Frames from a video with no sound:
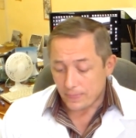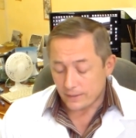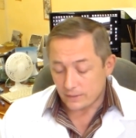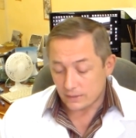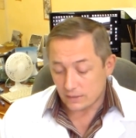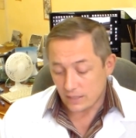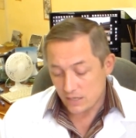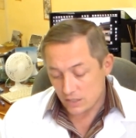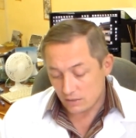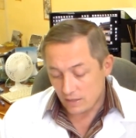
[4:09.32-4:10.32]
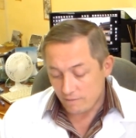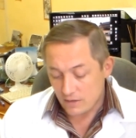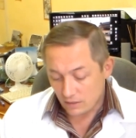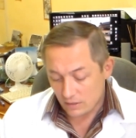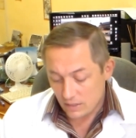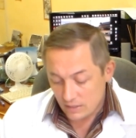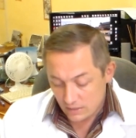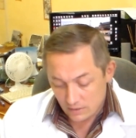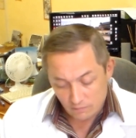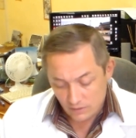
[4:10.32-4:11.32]
а, конечно,
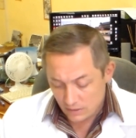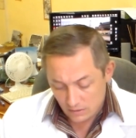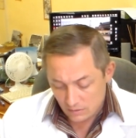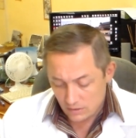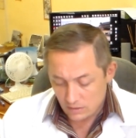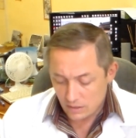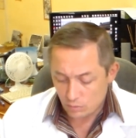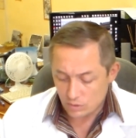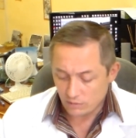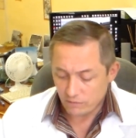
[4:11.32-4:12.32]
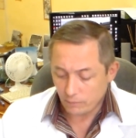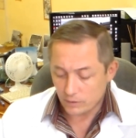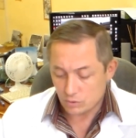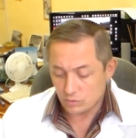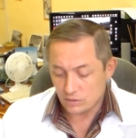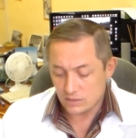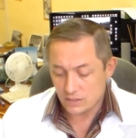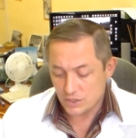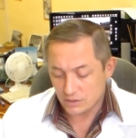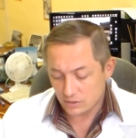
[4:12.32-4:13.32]
наверное, вы не даете информацию,
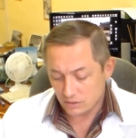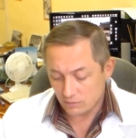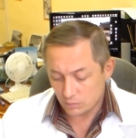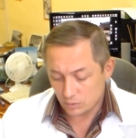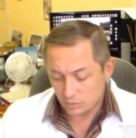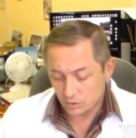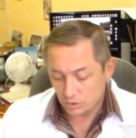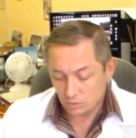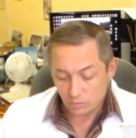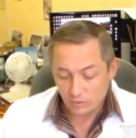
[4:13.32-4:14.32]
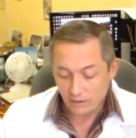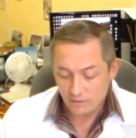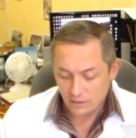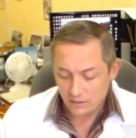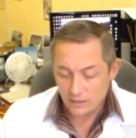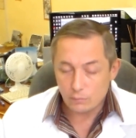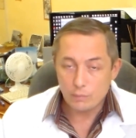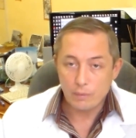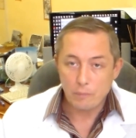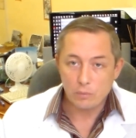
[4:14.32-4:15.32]
назначалось ли вам что-то еще, но, наверное, я
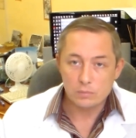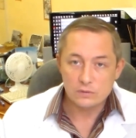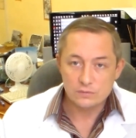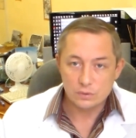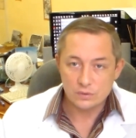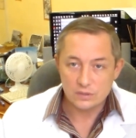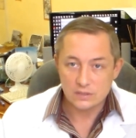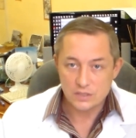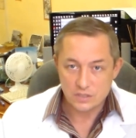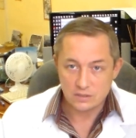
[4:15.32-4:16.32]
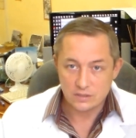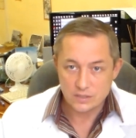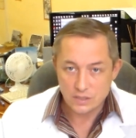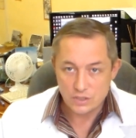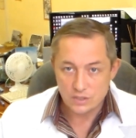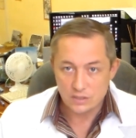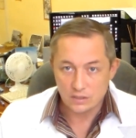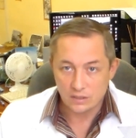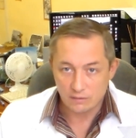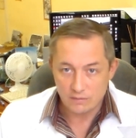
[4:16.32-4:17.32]
бы попробовал все-таки сначала
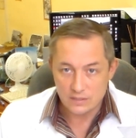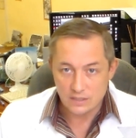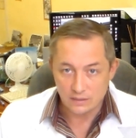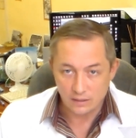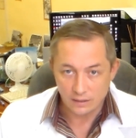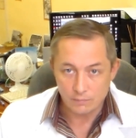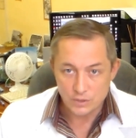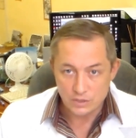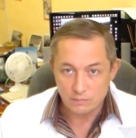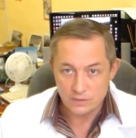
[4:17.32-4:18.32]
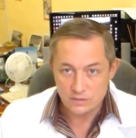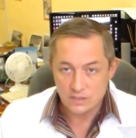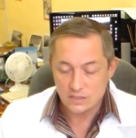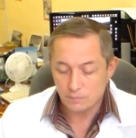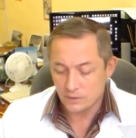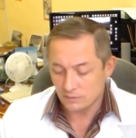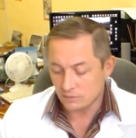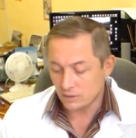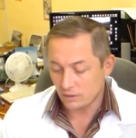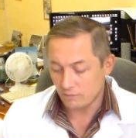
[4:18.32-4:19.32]
классические транквилизаторы, обычный
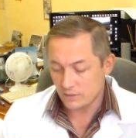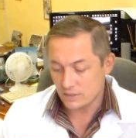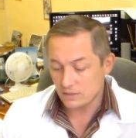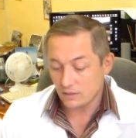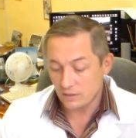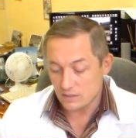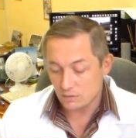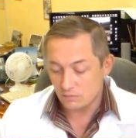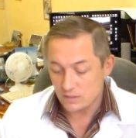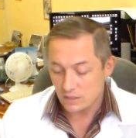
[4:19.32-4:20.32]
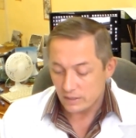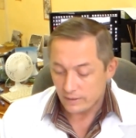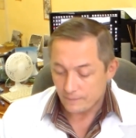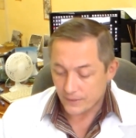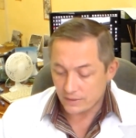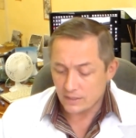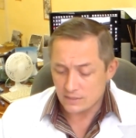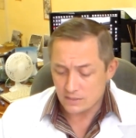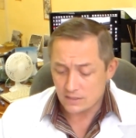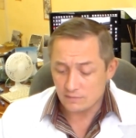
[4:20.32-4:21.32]
бензодиазепиновый транквилизатор, если у вас
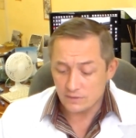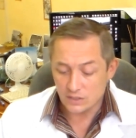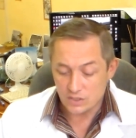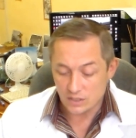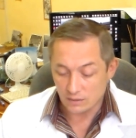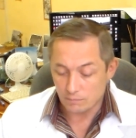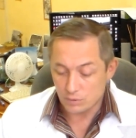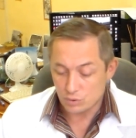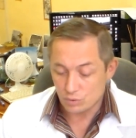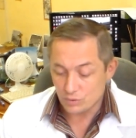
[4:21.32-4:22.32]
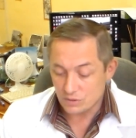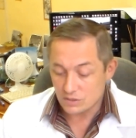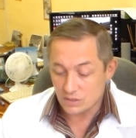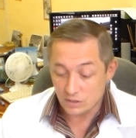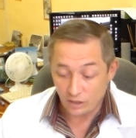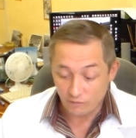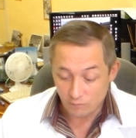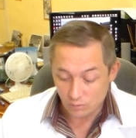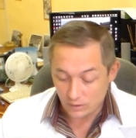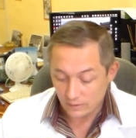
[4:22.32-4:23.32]
одна из основных жалоб бессонница и
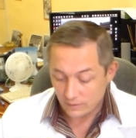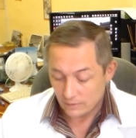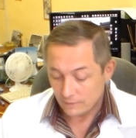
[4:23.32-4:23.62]
тревога.